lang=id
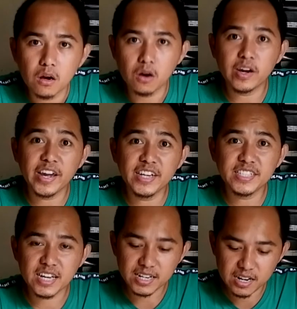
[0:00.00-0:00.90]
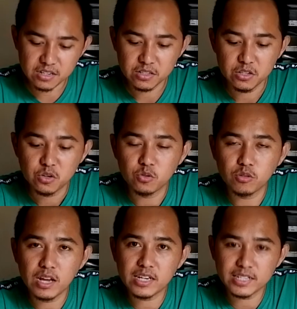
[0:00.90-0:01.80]
Oke, sekarang
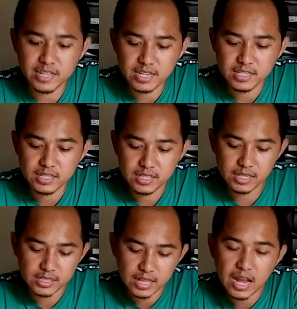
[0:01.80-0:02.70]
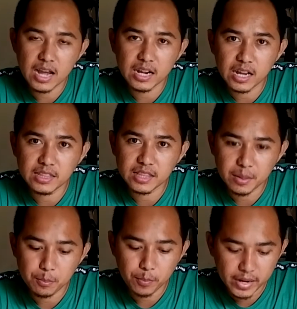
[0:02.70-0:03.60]
udah kering, kita akan
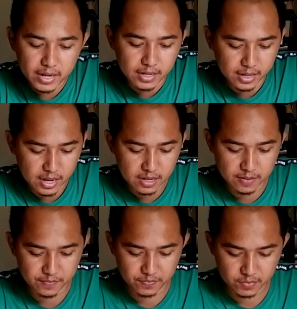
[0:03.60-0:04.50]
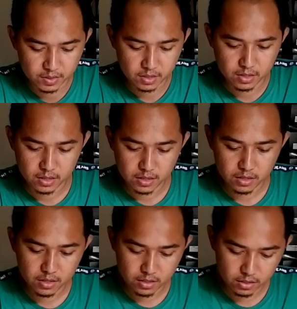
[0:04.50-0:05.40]
tempel ya.
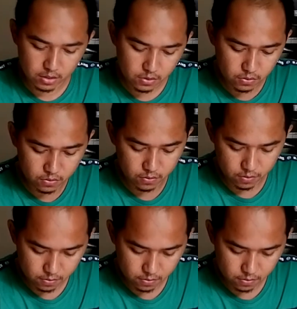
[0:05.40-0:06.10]
Yuk.